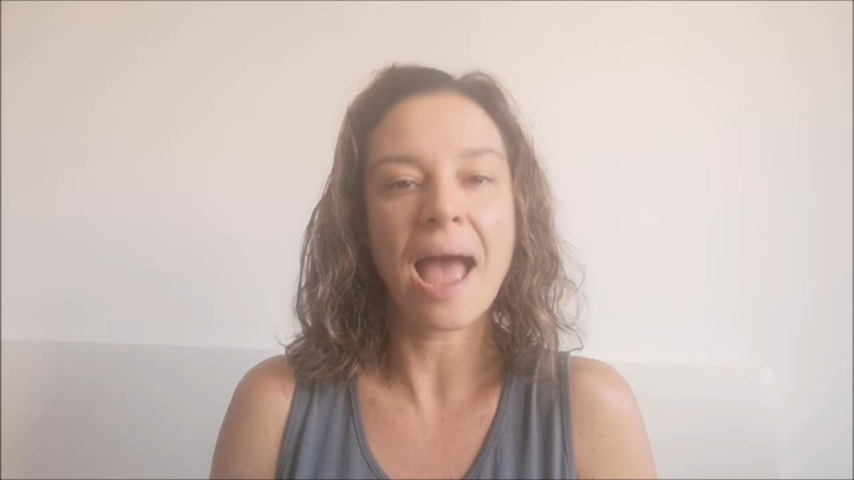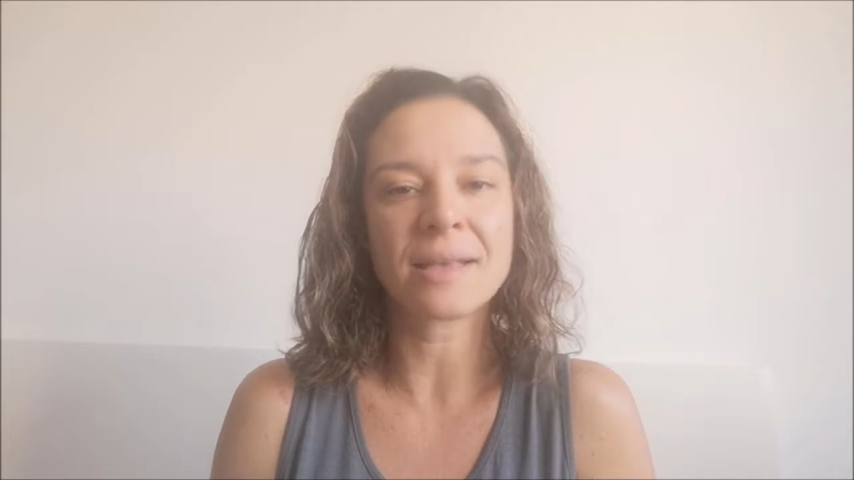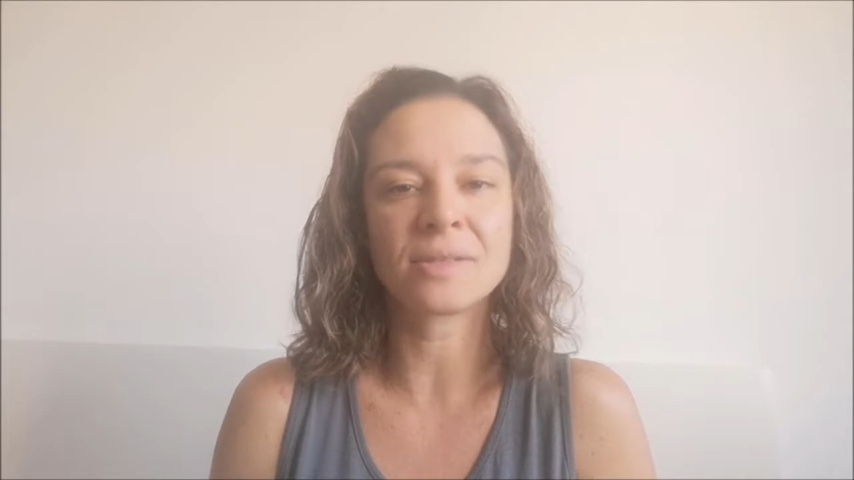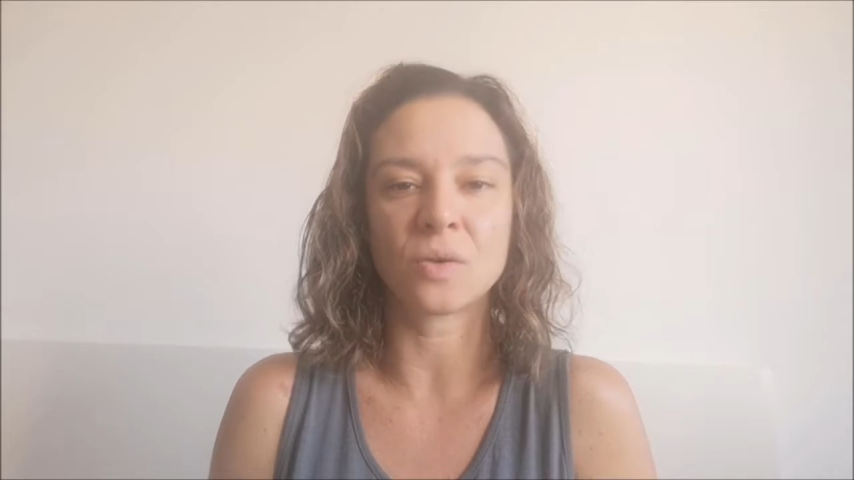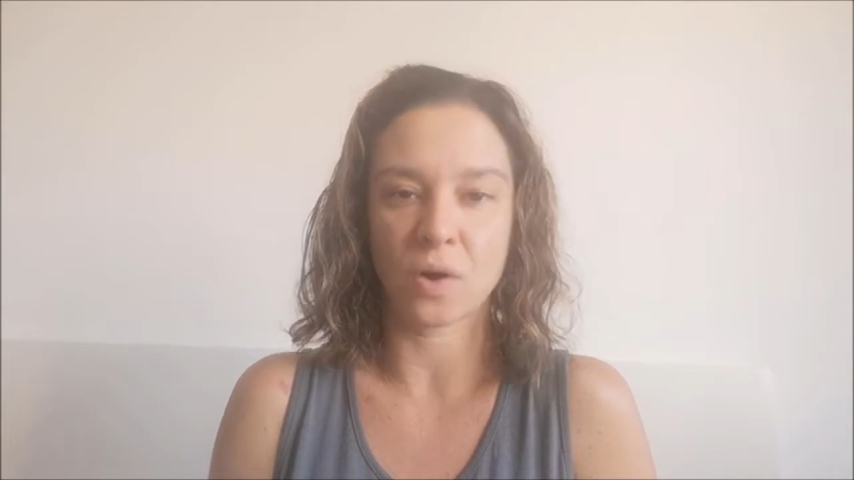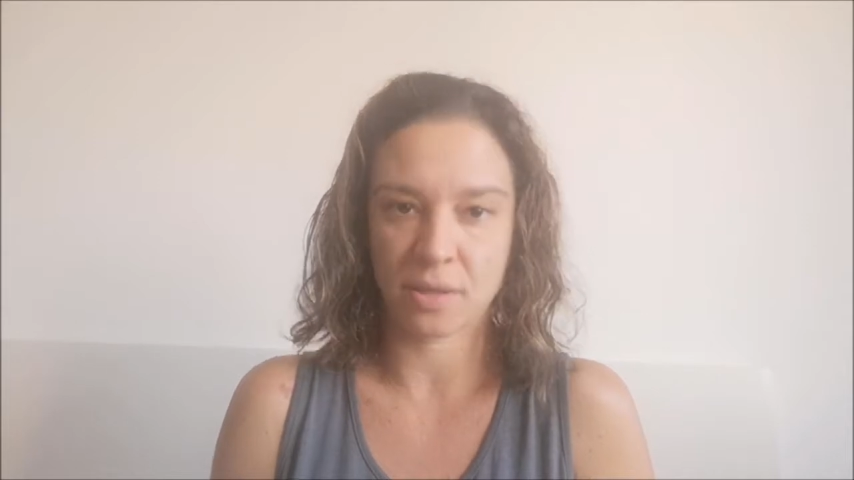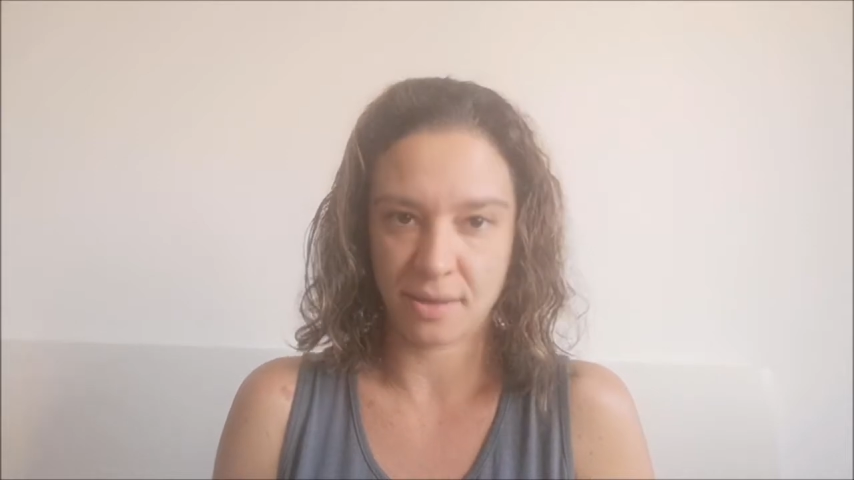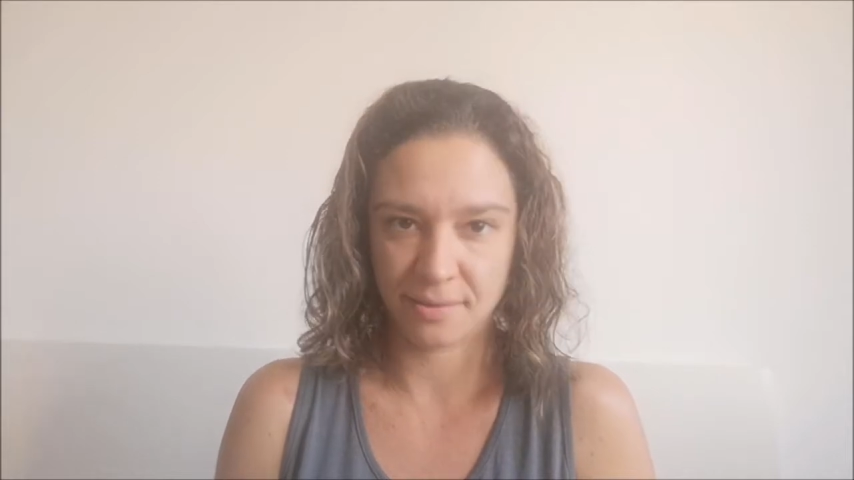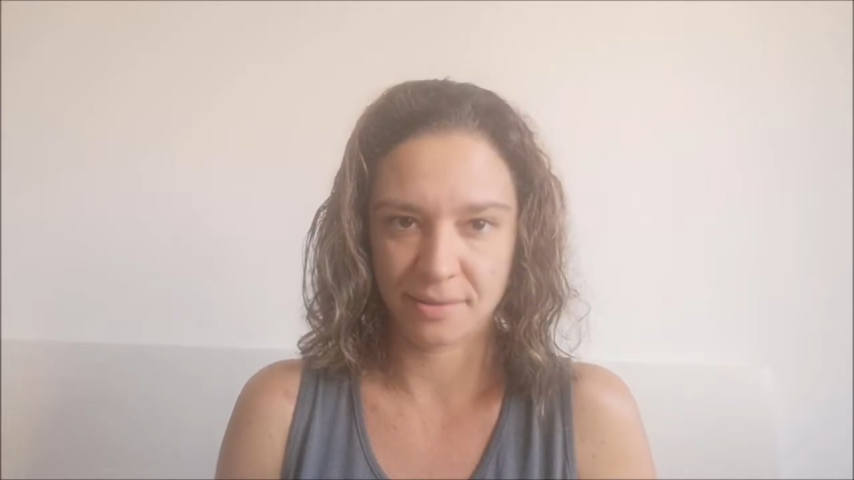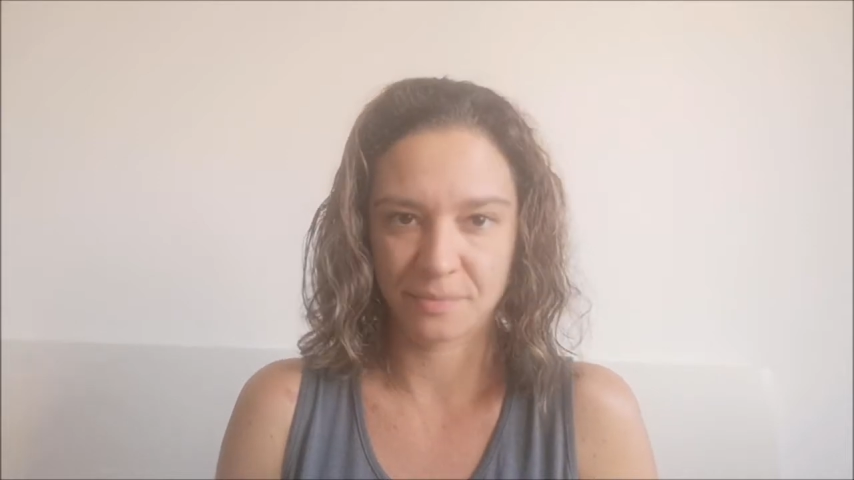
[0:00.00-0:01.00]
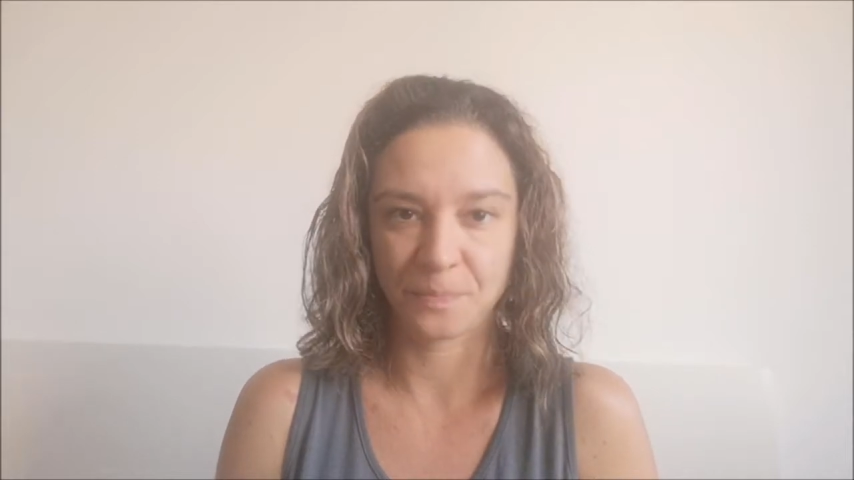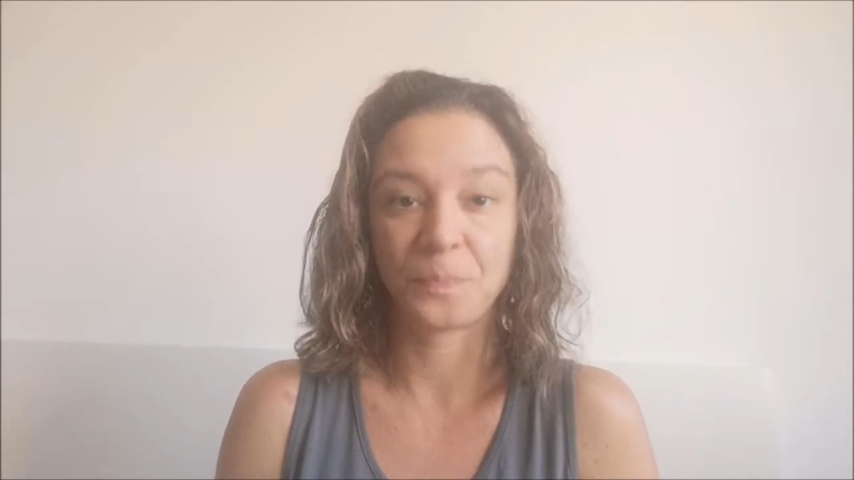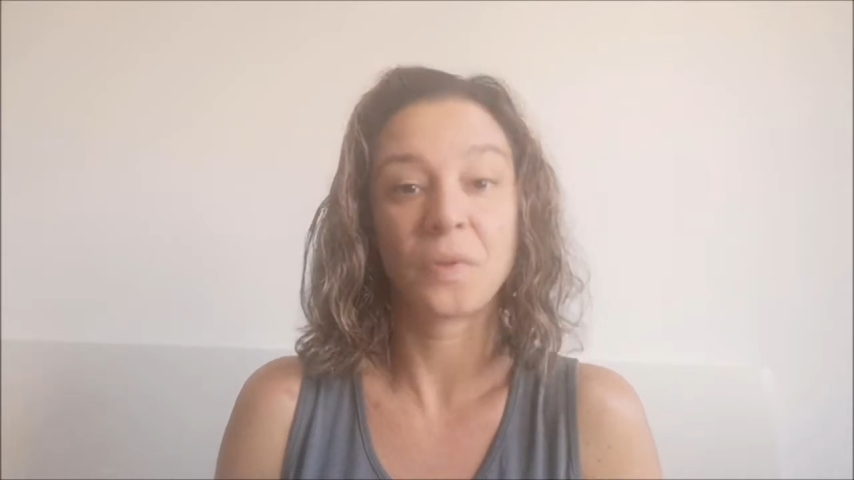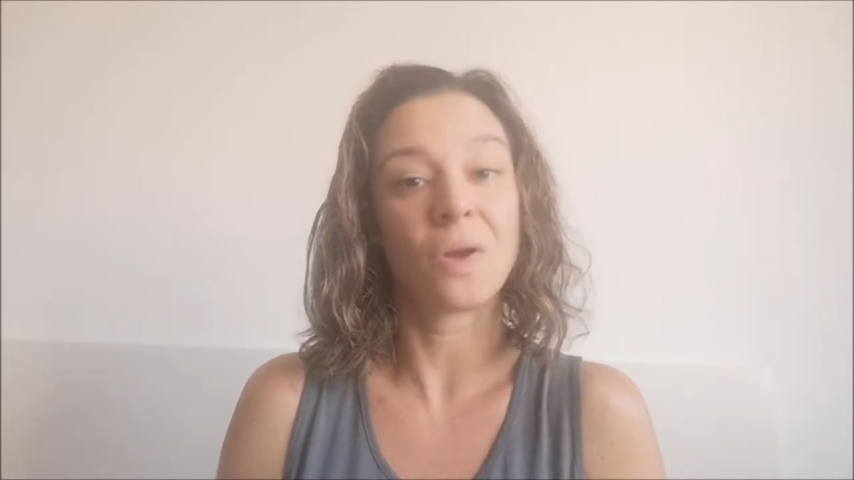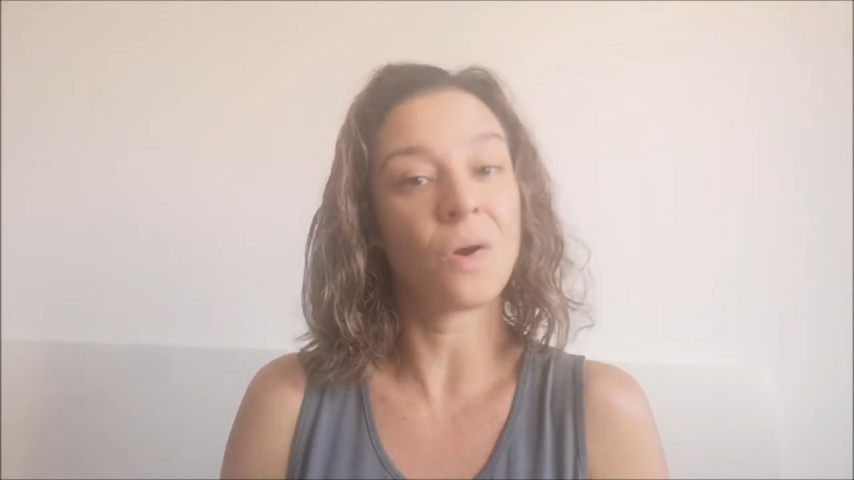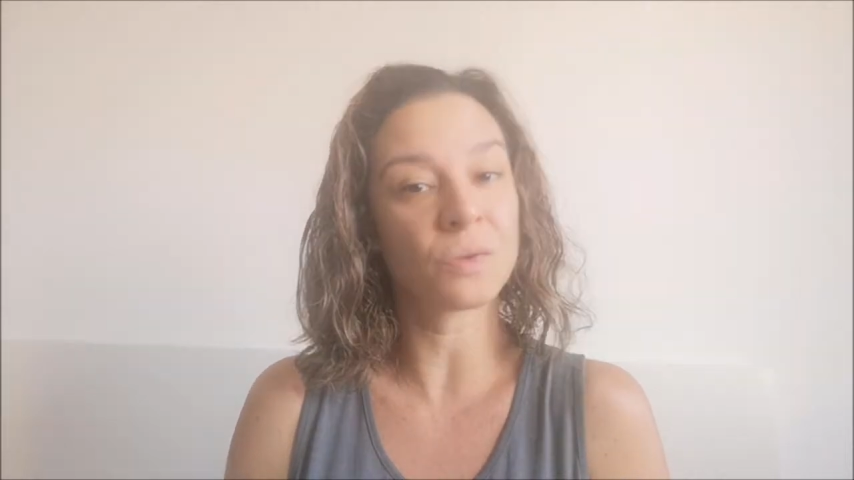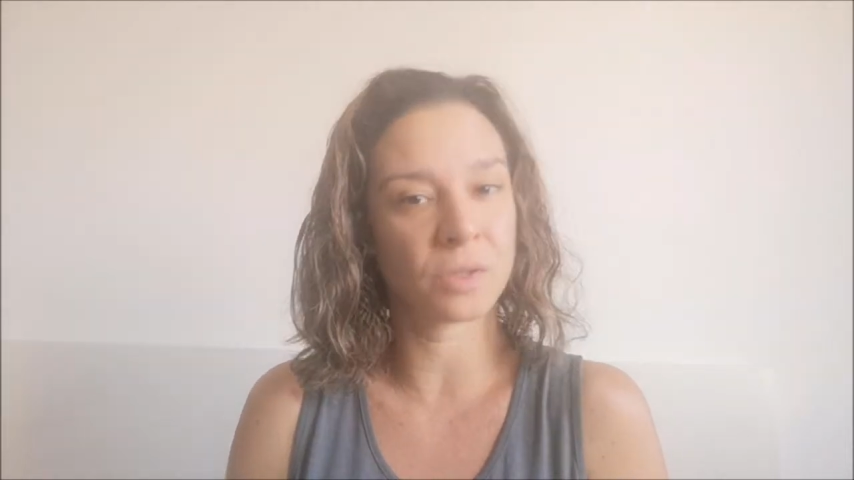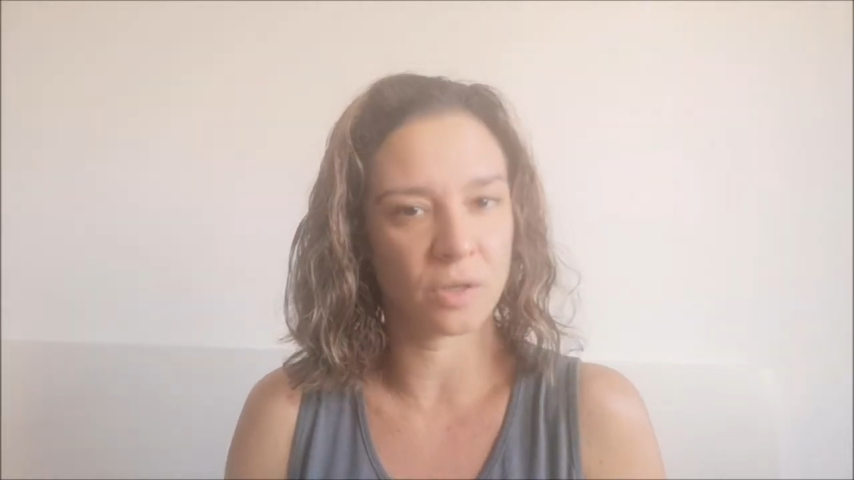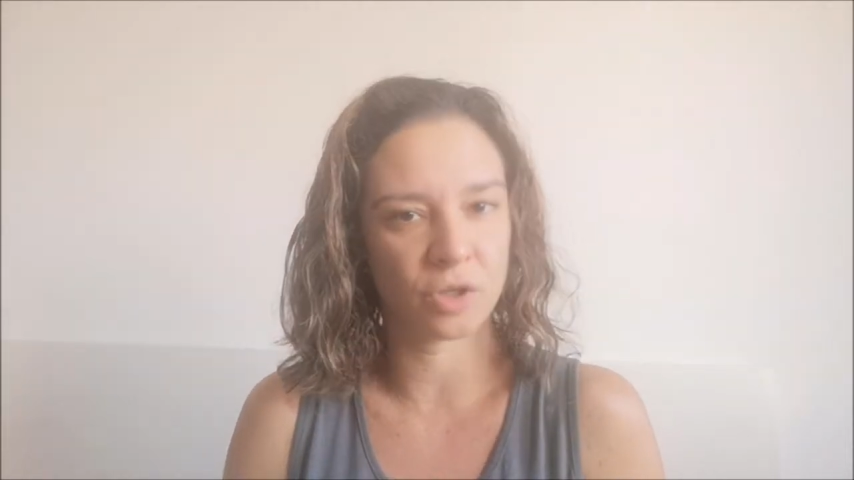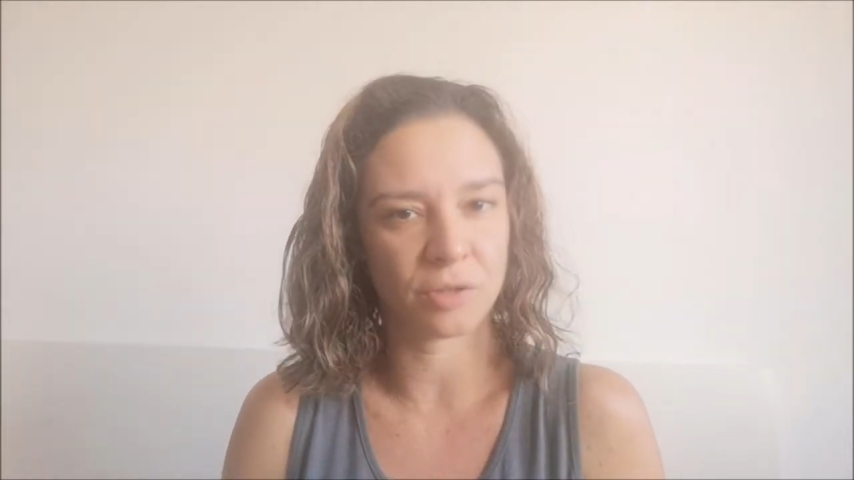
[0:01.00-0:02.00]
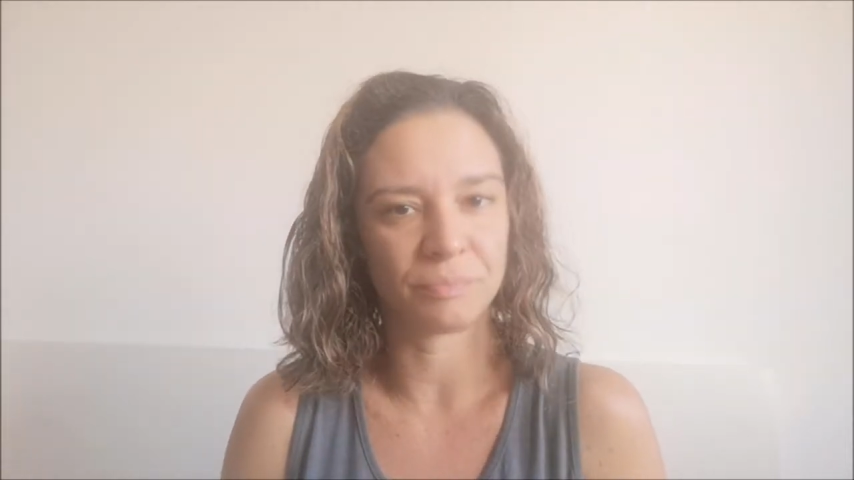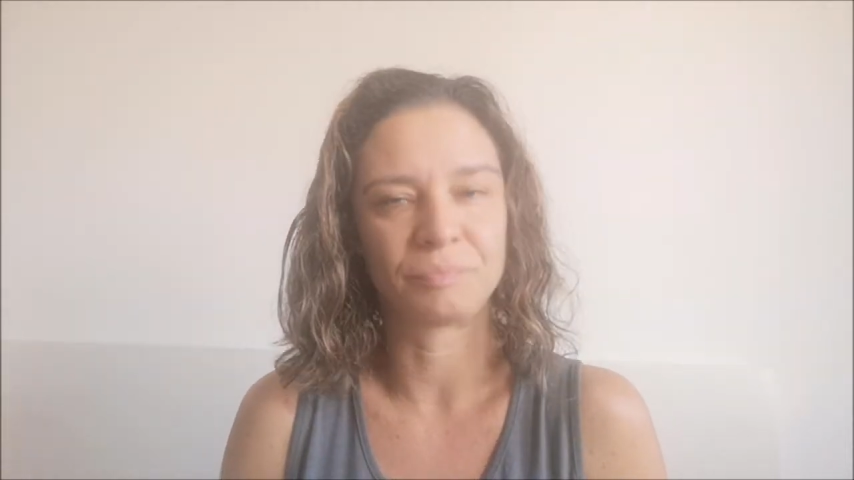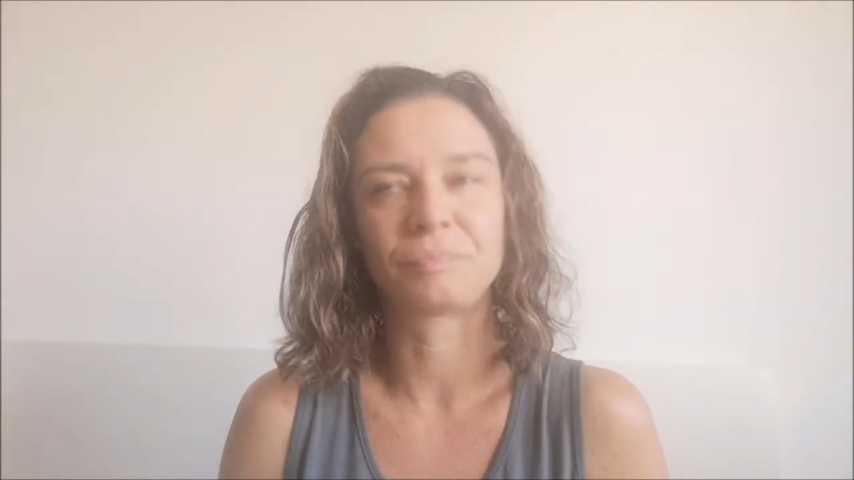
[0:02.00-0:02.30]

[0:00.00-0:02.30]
as ordens. Ou seja,